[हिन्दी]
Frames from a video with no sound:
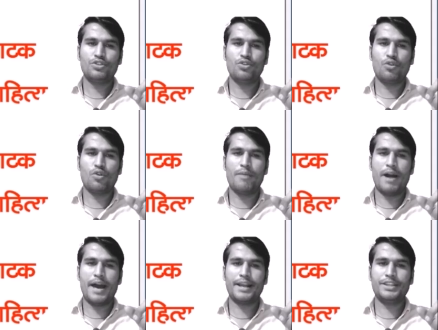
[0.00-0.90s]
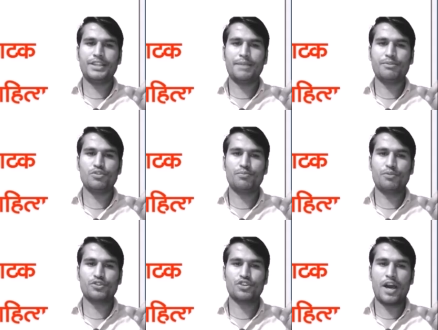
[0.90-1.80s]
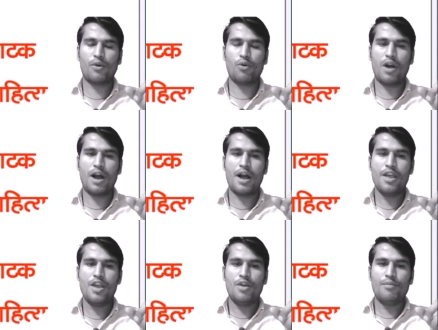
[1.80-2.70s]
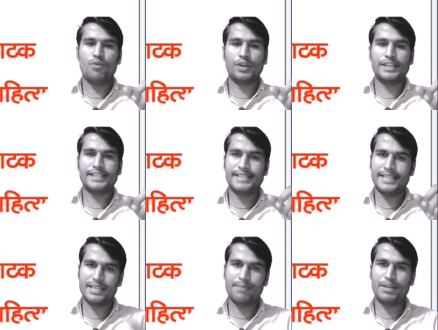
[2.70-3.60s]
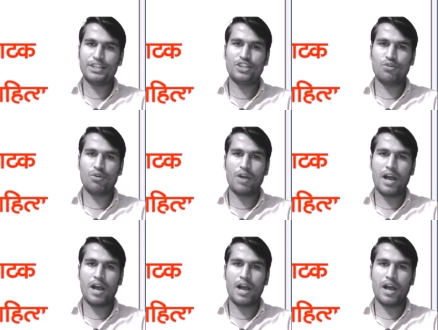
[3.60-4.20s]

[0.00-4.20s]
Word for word: तो कुमार गंधर्व जो पुरस्कार होगा वो किससे संबंधित होगा